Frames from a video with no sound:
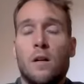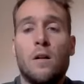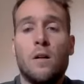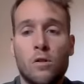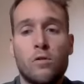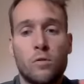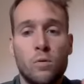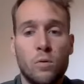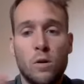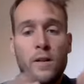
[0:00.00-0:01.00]
l'old
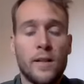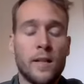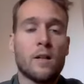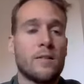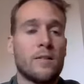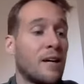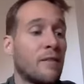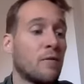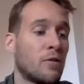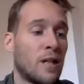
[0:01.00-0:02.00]
school, dire
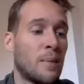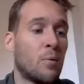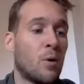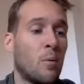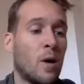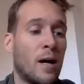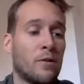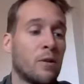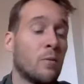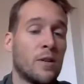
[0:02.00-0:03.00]
ça a fonctionné pour
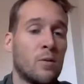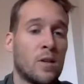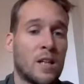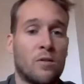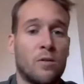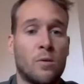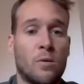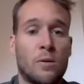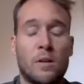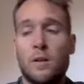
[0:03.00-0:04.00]
moi dans mon
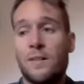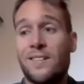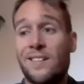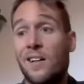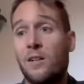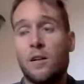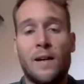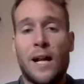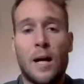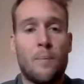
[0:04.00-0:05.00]
éducation, c'est
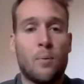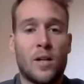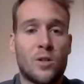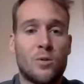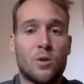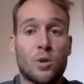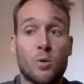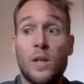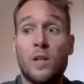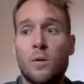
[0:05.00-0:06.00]
encore valable pour les jeunes
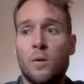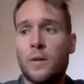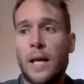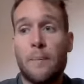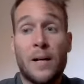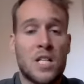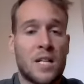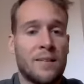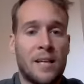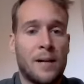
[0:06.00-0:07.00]
d'aujourd'hui. Non, il n'y avait pas de
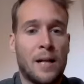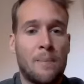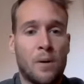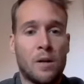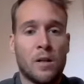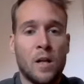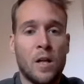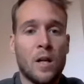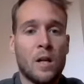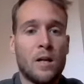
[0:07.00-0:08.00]
GSM à l'époque.
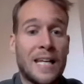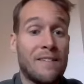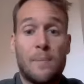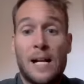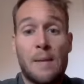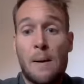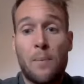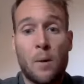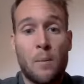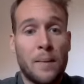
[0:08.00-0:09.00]
Euh, il n'y avait pas les
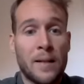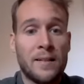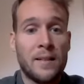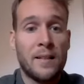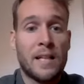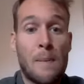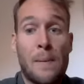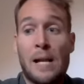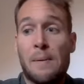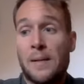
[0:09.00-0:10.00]
mêmes problématiques, il n'y
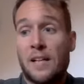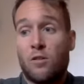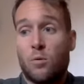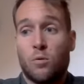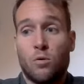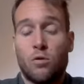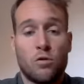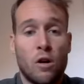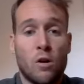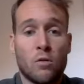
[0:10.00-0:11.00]
avait pas les mêmes questions de
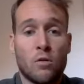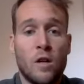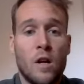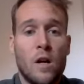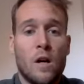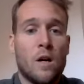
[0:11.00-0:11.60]
sens.